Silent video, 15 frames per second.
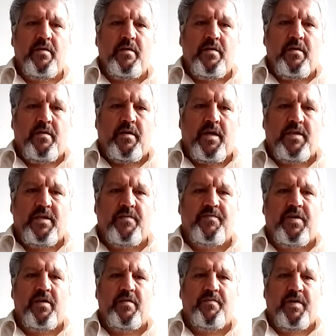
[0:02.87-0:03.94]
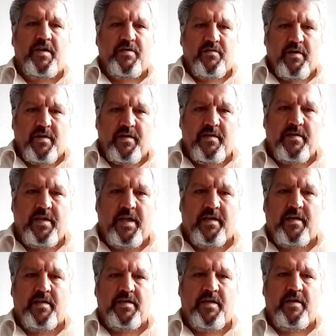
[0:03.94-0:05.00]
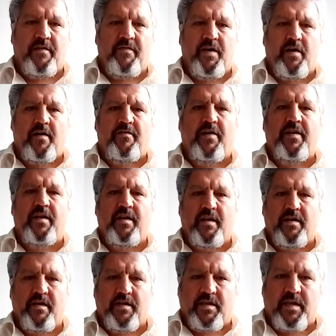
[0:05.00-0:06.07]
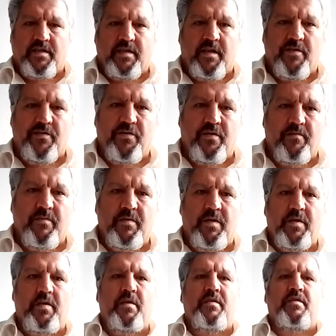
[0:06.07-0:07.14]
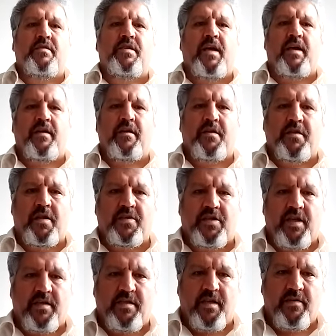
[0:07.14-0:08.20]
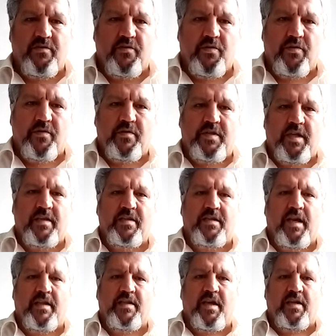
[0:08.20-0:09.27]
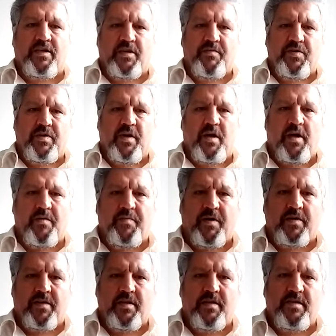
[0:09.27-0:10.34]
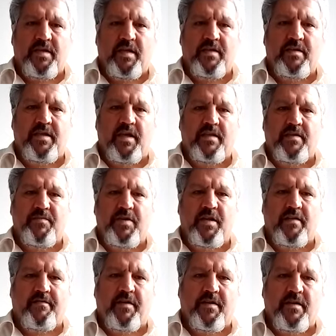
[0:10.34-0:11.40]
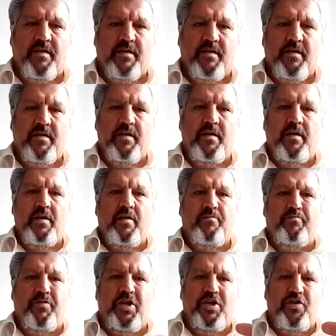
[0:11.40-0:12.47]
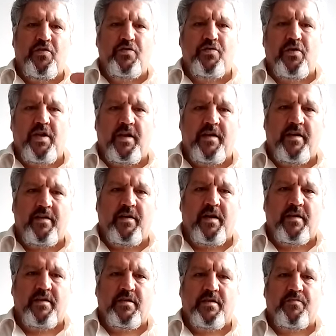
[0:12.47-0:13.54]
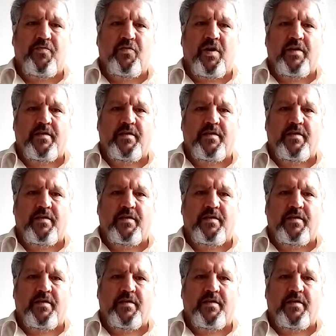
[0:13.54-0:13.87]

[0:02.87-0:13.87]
Recep Tayyip Erdoğan, tekrar sana ve avanelerine sesleniyorum. Zehra Taş Kesenlioğlu, senin kendi ekibinde, AK Partili senin kendi milletvekilin. Milyon dolarları kaldırdı bu kadın.